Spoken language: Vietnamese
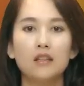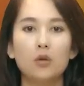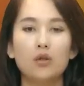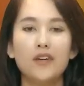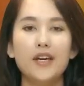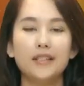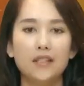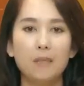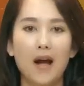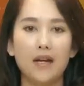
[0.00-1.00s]
Thưa quý vị, thưa
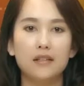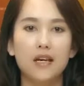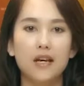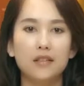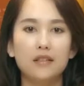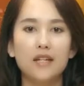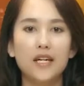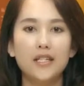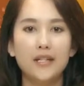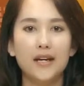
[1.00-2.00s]
các bạn, từ
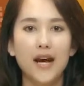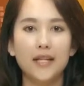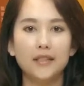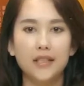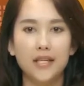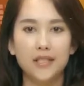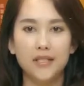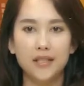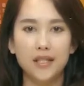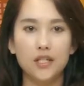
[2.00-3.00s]
khi triển khai thực hiện
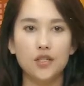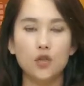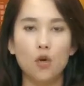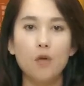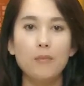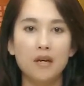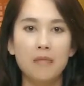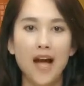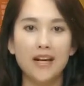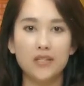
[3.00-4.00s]
chỉ thị số
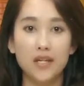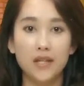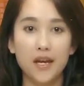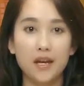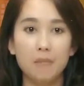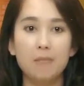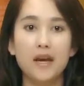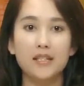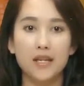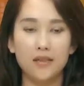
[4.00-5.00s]
13
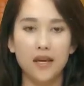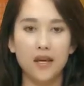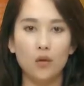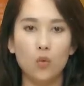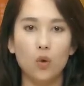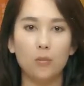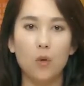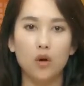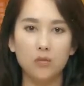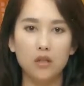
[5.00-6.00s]
CT-BCT của
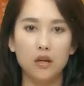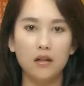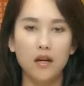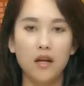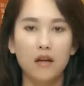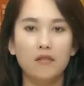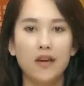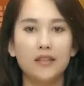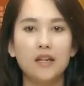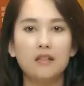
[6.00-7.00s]
Bộ Công Thương
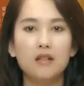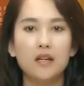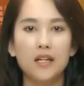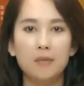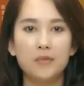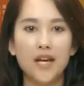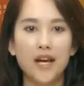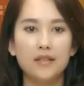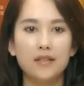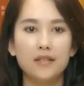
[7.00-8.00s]
về tăng cường kiểm
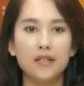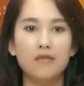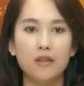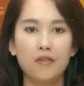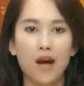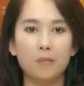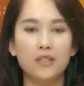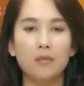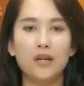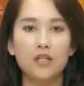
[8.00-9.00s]
tra xử lý vi phạm
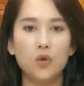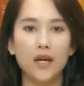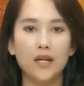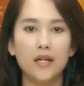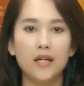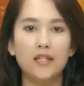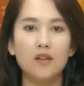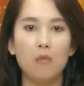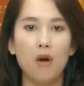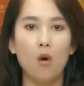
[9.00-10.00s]
trong kinh doanh khí
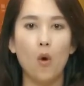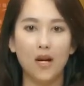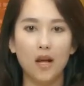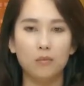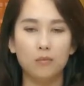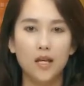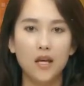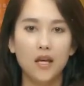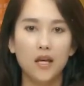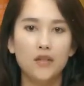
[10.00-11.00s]
dầu mỏ hóa lỏng,
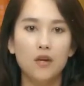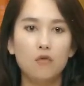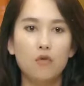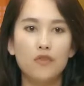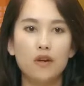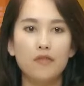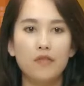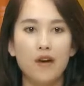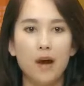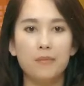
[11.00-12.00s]
nhiều vụ việc vi
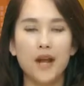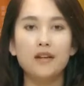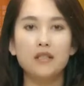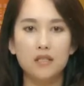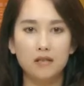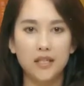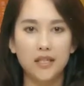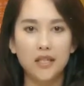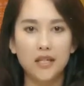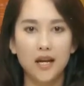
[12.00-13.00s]
phạm đã được xử
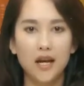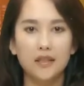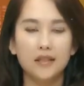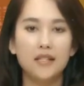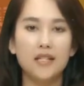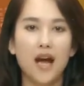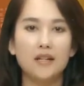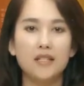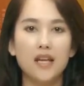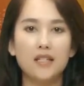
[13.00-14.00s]
lý, tình
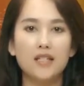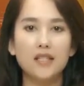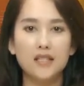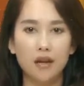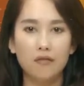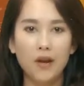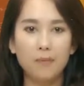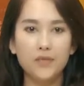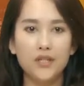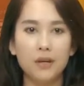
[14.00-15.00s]
trạng sang chiết trái phép,
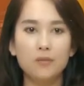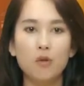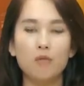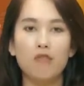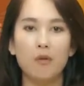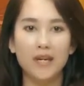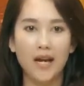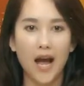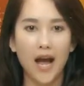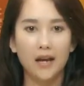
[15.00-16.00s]
chiếm dụng vỏ bình
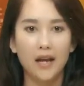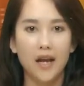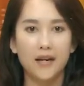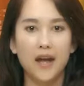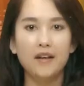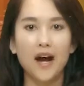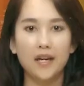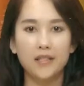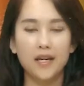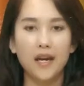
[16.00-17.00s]
ga đã được
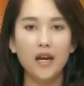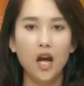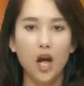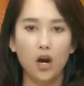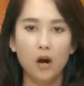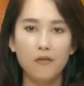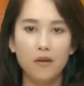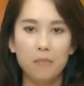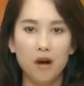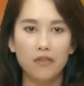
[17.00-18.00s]
hạn chế, góp
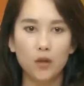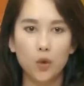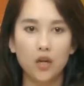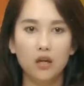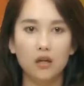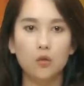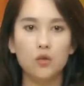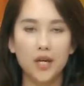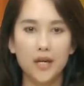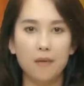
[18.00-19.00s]
phần bảo vệ quyền lợi của
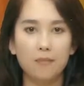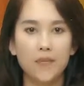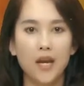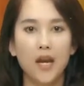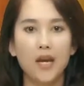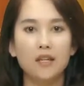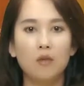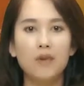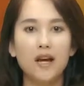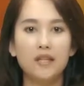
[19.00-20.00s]
doanh nghiệp, hệ
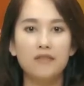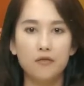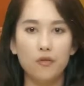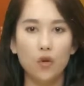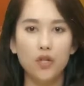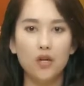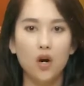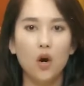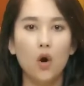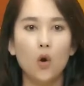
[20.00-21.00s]
thống đại lý phân phối,
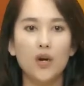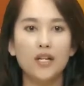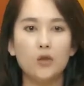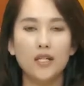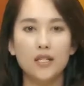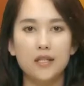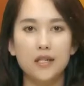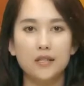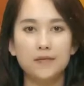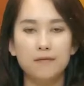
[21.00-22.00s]
hộ kinh doanh chân
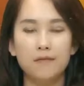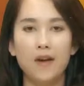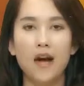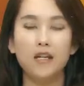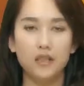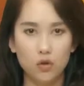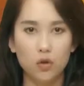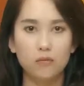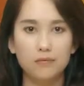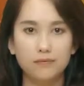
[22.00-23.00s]
chính và người tiêu
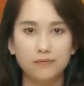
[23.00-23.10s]
dùng